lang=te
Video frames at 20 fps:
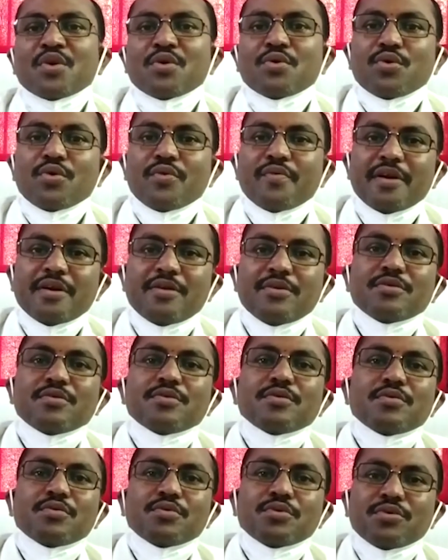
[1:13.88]
కోవిడ్
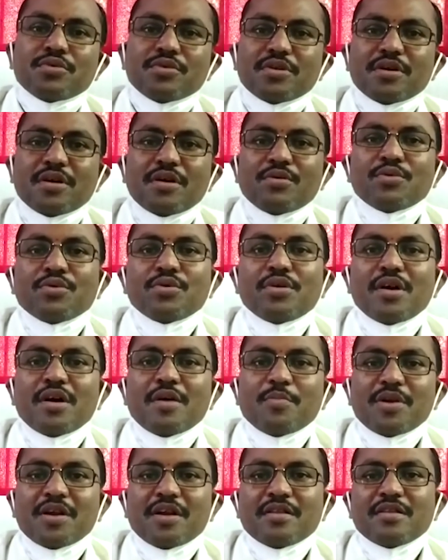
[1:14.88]
ఉధృతంగా ఉందో ఆ
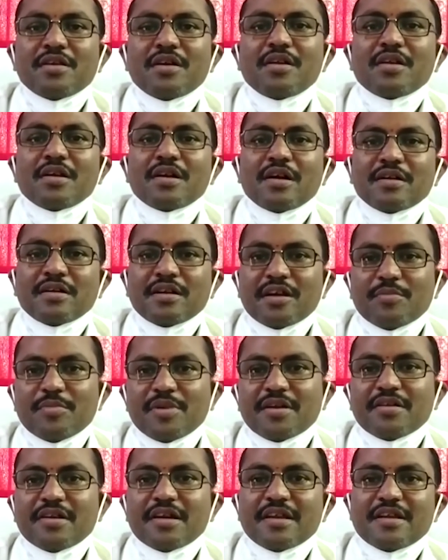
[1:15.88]
ప్రాంతాలని
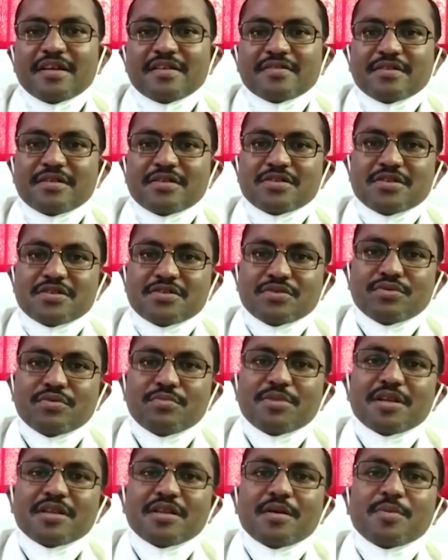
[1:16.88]
కంటైన్మెంట్ ఏరియాస్గా చేస్తూ
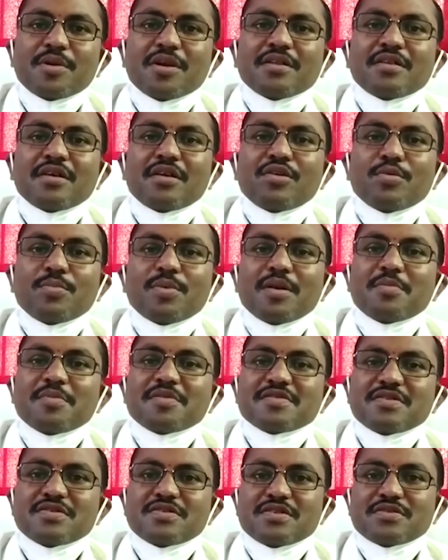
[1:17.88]
మిగతా ప్రాంతాల లోపల
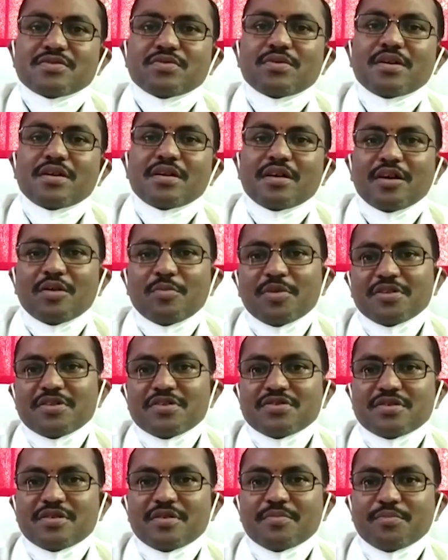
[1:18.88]
బిజినెస్ చేసుకోవడానికి
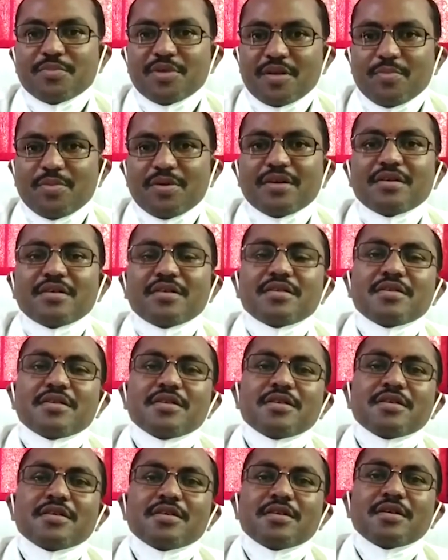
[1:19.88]
అనుమతించిన పిదప
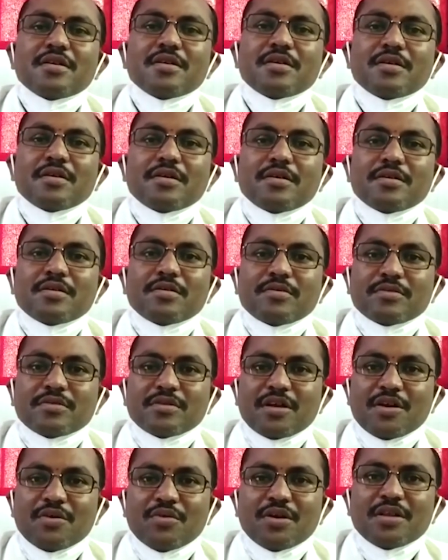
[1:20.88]

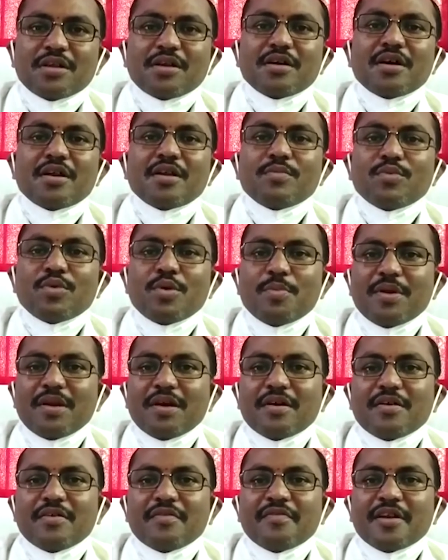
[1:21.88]
తర్వాత కాలం లోపల
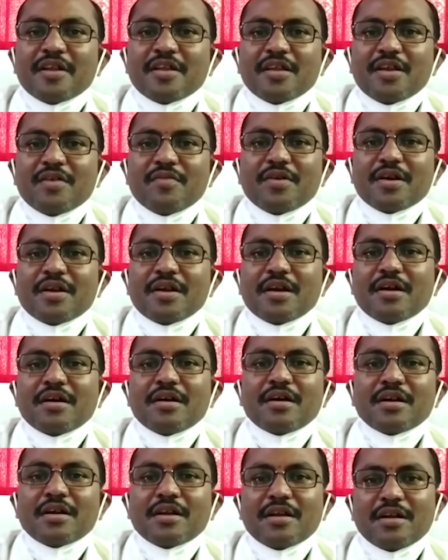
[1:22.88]
విడతల వారీగా
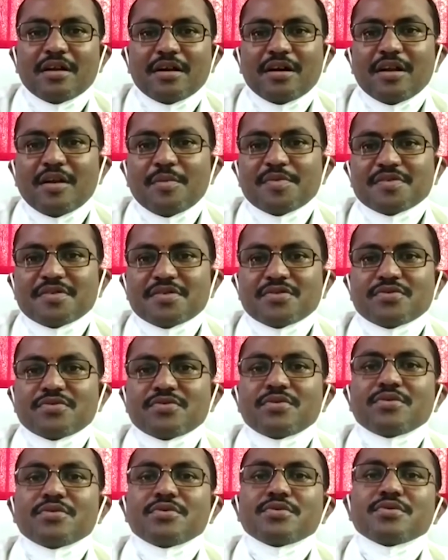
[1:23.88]
అన్ని రకాల
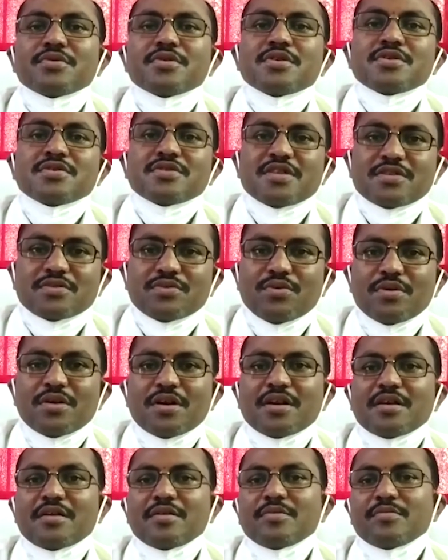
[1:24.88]
బిజినెస్లు
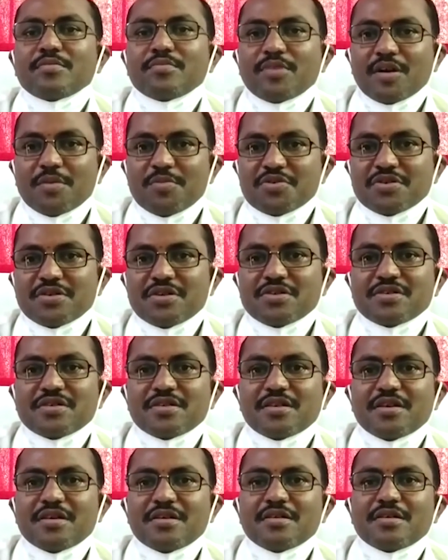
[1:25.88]
చేసుకోవడానికి పర్మిషన్ ఇచ్చింది